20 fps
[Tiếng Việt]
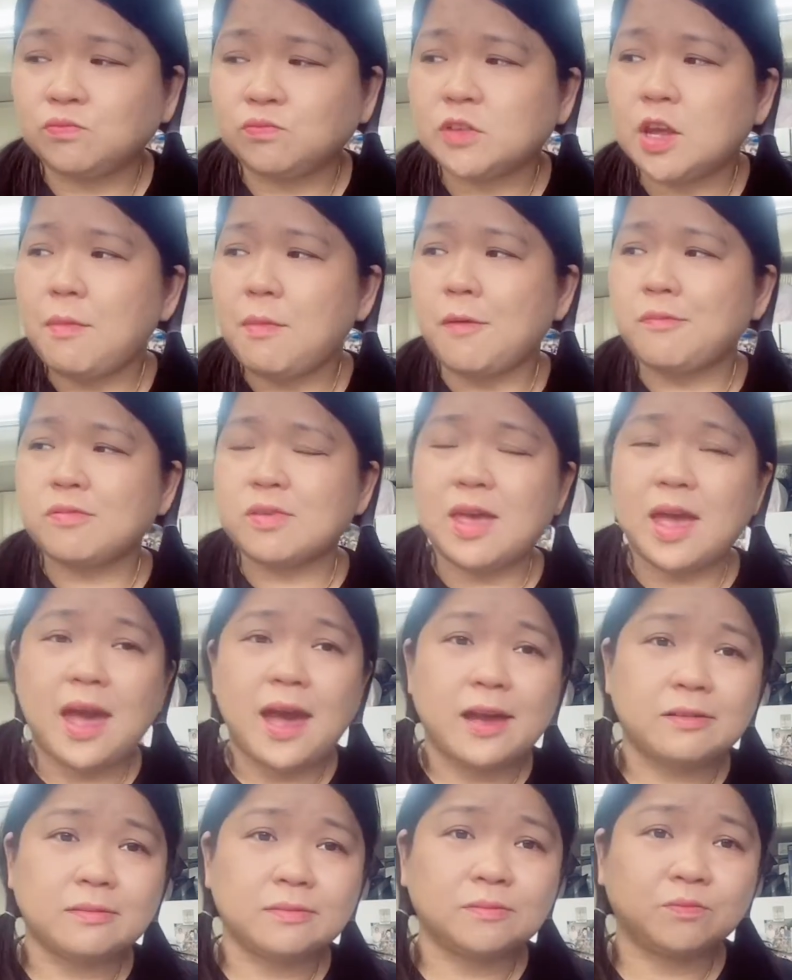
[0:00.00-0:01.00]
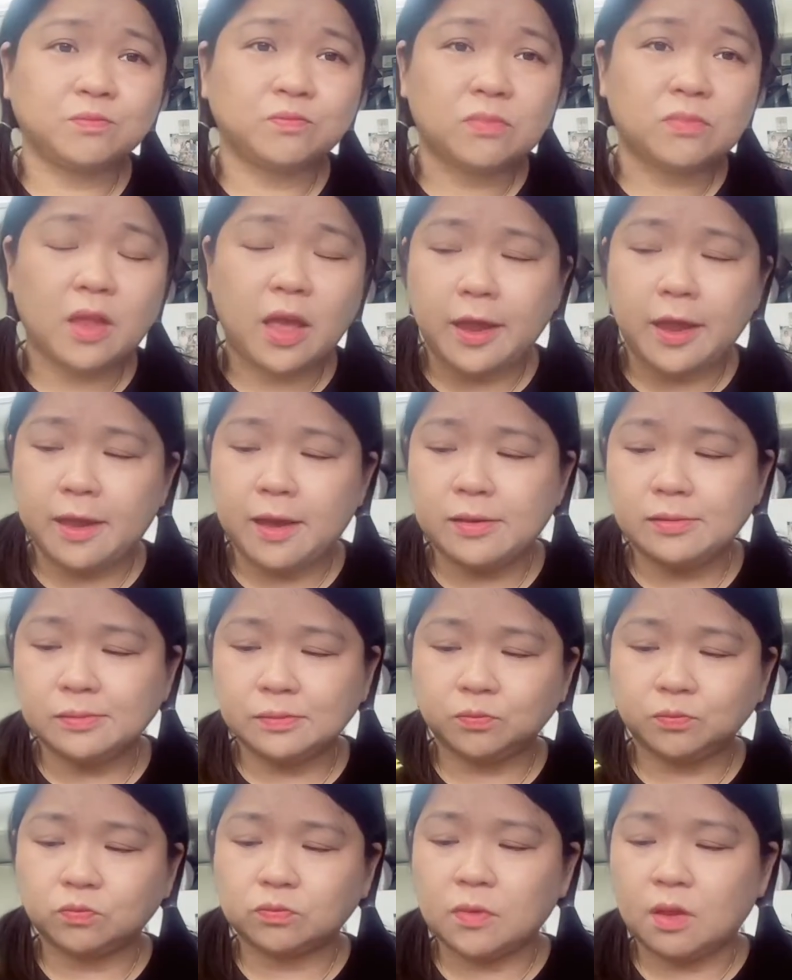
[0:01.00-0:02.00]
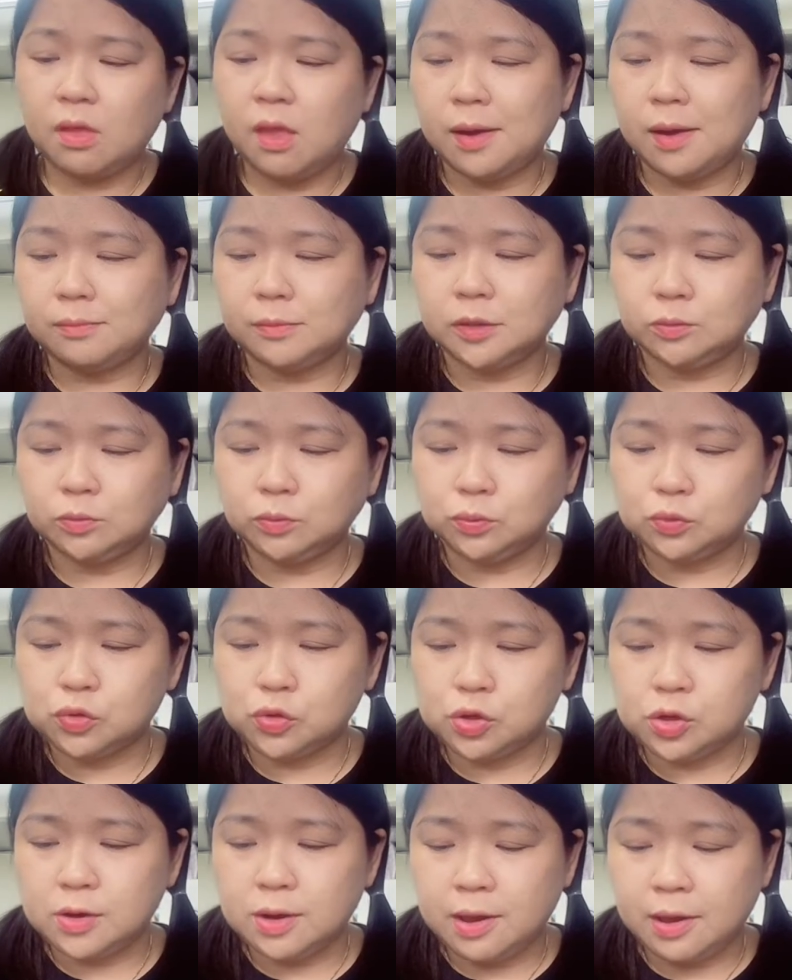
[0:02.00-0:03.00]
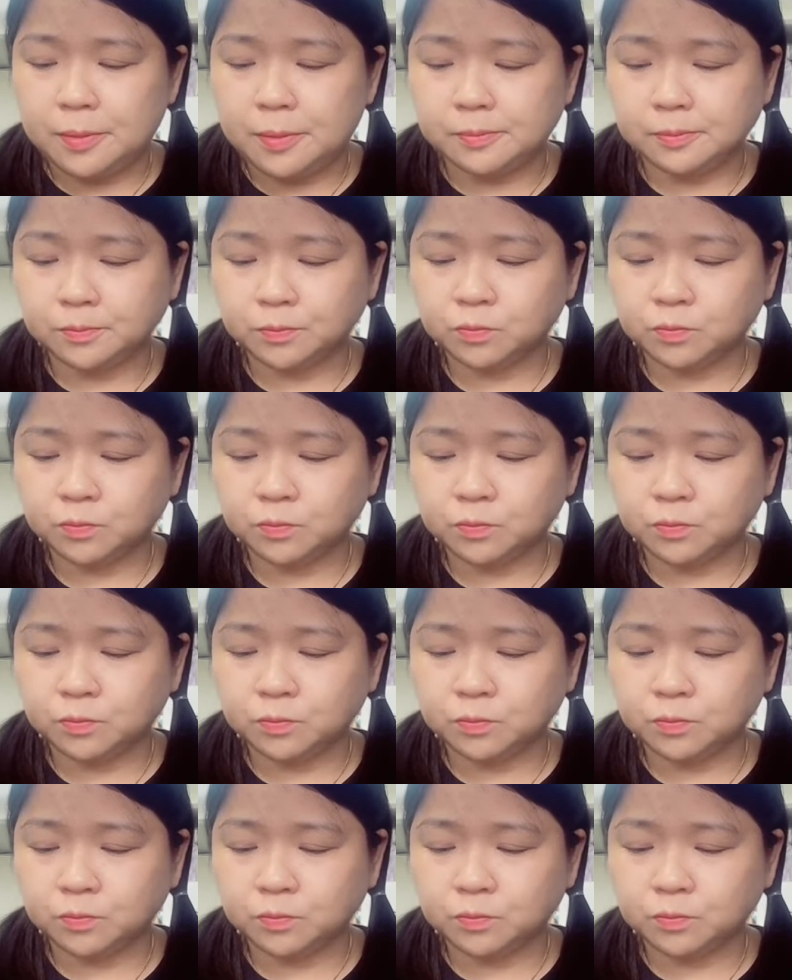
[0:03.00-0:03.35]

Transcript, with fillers: cái bọc trà này á là mình mua là